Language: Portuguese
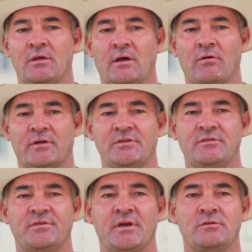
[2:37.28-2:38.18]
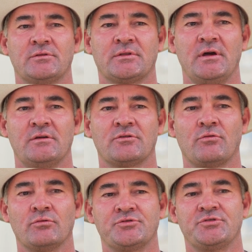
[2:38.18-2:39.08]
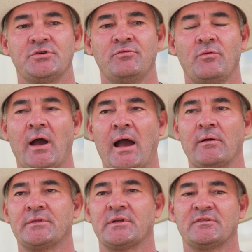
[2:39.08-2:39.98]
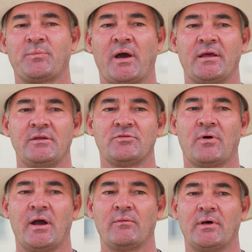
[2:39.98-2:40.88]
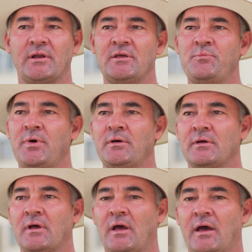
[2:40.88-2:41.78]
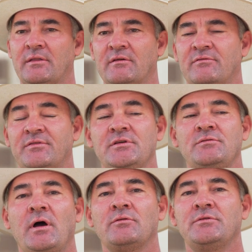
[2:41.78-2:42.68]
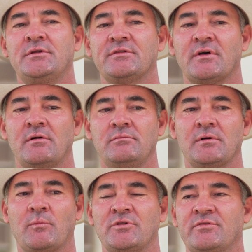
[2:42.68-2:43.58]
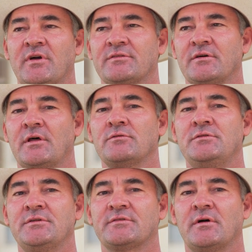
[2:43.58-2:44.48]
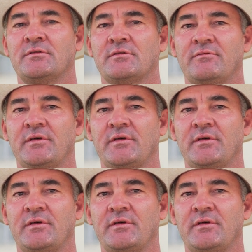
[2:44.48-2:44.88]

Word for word: e agora a gente vê no tanque de cultivo uma água transparente, uma água limpa, né, devido à nutrição, à modificação na nutrição que estão